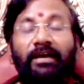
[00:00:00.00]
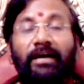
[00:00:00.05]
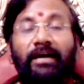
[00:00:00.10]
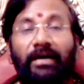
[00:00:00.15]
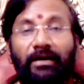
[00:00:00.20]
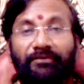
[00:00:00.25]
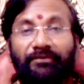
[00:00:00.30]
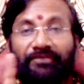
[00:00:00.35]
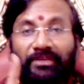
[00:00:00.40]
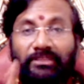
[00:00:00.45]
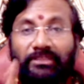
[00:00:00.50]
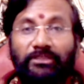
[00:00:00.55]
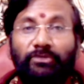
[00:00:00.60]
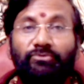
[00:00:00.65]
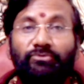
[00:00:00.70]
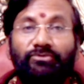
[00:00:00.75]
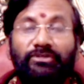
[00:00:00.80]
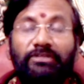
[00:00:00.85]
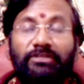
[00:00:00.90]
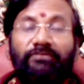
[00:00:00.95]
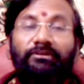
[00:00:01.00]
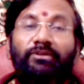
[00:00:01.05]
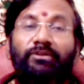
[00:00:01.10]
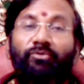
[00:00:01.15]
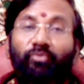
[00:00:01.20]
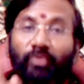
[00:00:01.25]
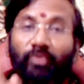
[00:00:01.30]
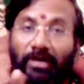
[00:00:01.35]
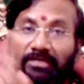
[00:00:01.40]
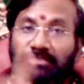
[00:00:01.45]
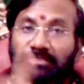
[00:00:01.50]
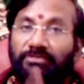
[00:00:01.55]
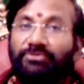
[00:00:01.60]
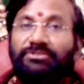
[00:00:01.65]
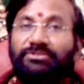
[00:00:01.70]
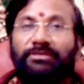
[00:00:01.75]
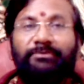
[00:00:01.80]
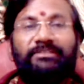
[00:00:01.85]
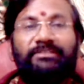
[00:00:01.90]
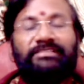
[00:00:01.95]
ఆ వ్యక్తి ఉన్నటువంటి వాస్తు
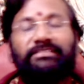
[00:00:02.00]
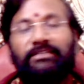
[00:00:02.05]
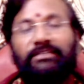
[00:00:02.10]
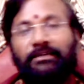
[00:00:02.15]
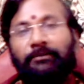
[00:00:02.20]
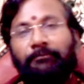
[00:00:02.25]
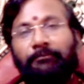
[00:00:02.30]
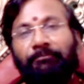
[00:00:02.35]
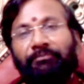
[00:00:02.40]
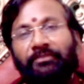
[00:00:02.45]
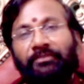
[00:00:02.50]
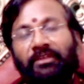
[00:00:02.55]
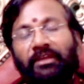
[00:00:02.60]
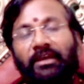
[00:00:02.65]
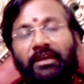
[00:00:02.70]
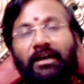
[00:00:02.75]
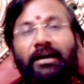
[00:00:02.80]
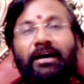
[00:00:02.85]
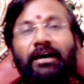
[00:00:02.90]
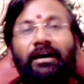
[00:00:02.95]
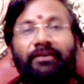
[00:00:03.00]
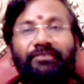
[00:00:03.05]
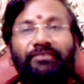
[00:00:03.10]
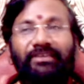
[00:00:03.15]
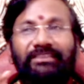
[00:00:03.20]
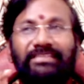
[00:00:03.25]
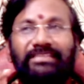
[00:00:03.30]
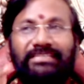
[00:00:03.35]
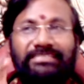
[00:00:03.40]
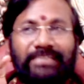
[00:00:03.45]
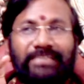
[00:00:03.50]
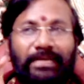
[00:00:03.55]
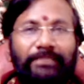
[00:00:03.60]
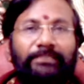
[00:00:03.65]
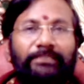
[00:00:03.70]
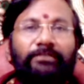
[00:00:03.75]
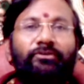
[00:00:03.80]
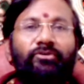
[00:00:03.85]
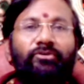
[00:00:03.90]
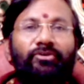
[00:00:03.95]
సమస్య ఆ వ్యక్తి
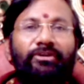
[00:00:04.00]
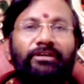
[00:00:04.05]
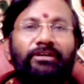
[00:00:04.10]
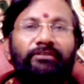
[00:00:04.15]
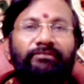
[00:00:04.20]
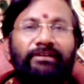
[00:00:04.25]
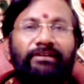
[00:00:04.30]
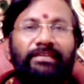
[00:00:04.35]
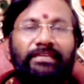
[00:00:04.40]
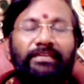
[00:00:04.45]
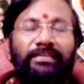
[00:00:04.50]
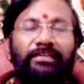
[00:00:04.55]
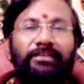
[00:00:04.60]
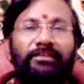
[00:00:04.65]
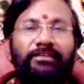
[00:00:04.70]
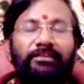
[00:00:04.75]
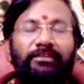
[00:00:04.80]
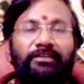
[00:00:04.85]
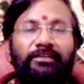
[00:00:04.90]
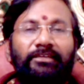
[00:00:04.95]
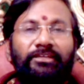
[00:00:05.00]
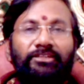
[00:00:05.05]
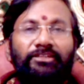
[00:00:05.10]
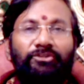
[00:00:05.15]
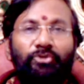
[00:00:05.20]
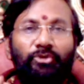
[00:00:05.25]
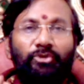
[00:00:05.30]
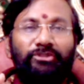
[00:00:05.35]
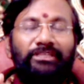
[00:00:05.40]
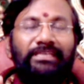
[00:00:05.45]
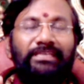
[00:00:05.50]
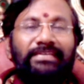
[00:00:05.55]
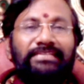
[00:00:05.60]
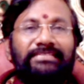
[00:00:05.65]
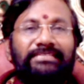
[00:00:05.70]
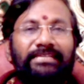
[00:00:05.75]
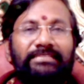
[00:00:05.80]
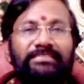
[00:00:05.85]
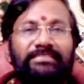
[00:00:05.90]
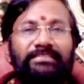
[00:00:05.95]
జాతకంలో ఉన్నటువంటి తృతీయ
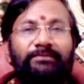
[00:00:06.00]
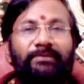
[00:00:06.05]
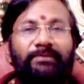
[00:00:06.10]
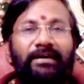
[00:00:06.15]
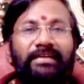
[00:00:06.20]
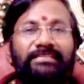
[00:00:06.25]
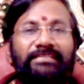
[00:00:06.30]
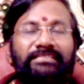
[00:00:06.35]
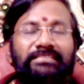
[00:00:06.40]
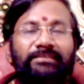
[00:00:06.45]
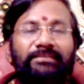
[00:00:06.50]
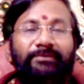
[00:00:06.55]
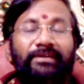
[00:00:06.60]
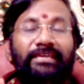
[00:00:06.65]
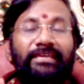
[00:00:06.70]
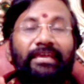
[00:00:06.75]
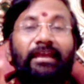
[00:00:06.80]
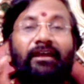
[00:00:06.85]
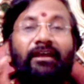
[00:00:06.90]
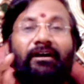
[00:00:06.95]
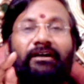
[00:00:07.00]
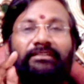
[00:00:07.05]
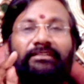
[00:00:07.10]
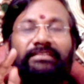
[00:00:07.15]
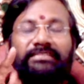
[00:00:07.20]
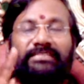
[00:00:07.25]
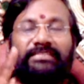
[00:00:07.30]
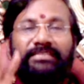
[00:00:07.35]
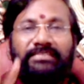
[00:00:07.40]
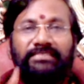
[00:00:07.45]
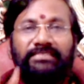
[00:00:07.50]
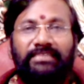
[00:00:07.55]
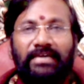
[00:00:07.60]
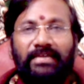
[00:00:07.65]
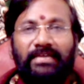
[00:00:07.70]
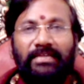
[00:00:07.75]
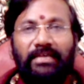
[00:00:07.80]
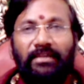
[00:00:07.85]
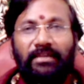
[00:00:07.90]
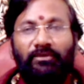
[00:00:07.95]
షష్టమ అష్టమ ఏకాదశి
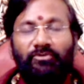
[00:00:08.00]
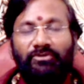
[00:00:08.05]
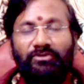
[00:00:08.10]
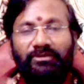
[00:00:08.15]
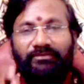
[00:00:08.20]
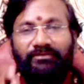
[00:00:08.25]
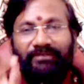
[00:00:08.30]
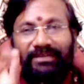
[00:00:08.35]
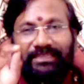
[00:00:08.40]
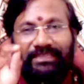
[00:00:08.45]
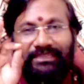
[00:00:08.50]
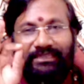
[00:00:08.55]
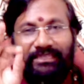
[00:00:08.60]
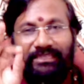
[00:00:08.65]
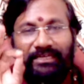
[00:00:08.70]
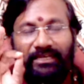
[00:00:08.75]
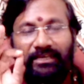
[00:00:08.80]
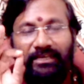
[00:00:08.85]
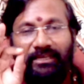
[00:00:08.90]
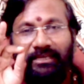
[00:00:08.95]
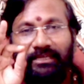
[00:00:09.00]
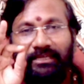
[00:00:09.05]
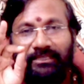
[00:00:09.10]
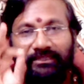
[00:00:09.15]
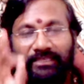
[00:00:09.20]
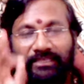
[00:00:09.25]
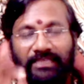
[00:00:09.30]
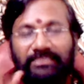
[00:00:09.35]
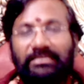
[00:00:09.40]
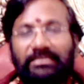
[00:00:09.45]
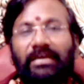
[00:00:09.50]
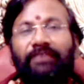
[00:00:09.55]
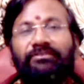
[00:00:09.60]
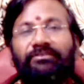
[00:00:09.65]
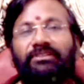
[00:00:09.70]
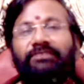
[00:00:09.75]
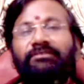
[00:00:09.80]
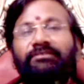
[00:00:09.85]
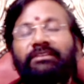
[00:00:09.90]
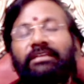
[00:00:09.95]
స్థానాలకు ఉన్నటువంటి ద దశా
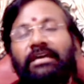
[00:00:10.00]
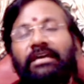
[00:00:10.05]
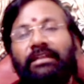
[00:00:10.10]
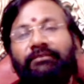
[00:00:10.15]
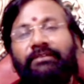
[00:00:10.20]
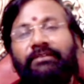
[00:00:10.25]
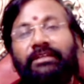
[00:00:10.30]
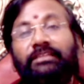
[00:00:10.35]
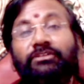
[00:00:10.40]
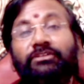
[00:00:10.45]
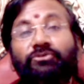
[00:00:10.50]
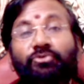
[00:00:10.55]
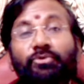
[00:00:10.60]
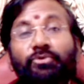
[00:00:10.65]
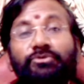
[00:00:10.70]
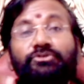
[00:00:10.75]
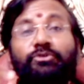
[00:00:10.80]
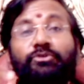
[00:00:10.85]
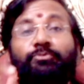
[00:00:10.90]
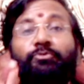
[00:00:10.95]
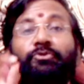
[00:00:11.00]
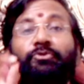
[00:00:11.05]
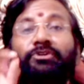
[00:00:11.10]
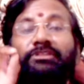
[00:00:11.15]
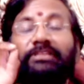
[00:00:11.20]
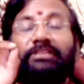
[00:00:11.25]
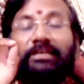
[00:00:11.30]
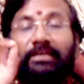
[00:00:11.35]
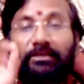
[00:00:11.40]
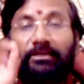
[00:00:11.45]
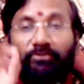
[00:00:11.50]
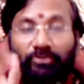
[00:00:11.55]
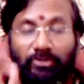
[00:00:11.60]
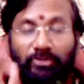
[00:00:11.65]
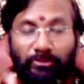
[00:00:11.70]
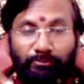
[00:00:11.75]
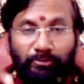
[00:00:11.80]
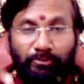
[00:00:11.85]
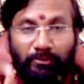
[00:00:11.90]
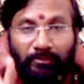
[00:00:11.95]
విధి విధానం అనేది దోషపూరితంగా
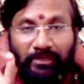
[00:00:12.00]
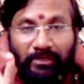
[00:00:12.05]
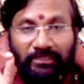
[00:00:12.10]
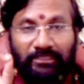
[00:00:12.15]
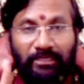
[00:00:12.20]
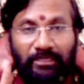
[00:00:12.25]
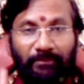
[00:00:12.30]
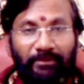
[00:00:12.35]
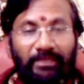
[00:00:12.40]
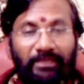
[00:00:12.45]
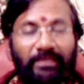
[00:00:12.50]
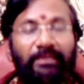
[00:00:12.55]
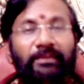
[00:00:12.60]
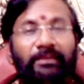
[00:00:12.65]
ఉన్నప్పుడు మాత్రమే